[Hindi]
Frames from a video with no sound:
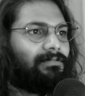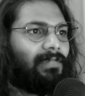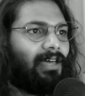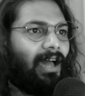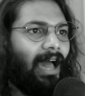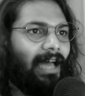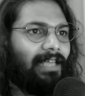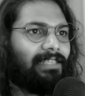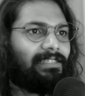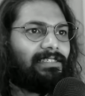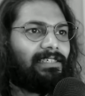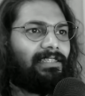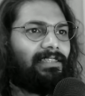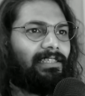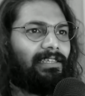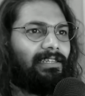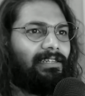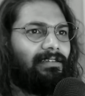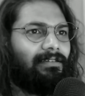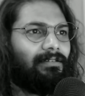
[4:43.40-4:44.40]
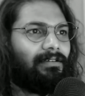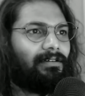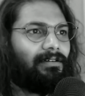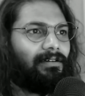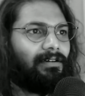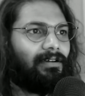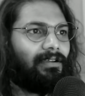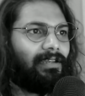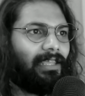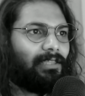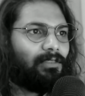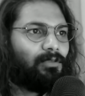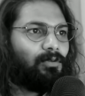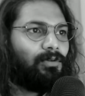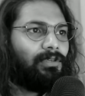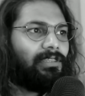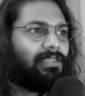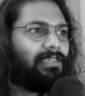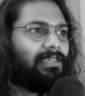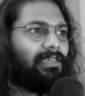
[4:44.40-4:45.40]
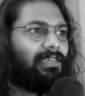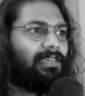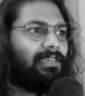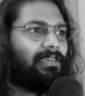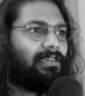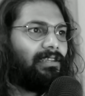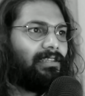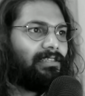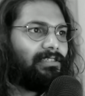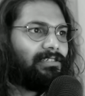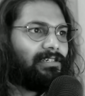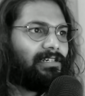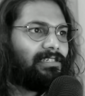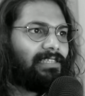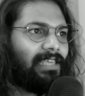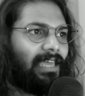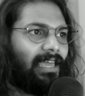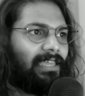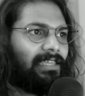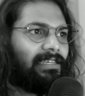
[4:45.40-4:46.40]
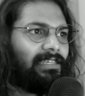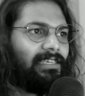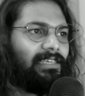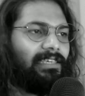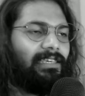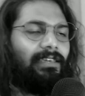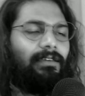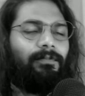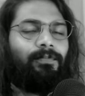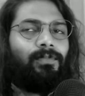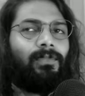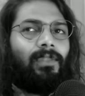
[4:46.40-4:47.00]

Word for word: आज के दिन डेथ हुई थी रिचर्ड साइन की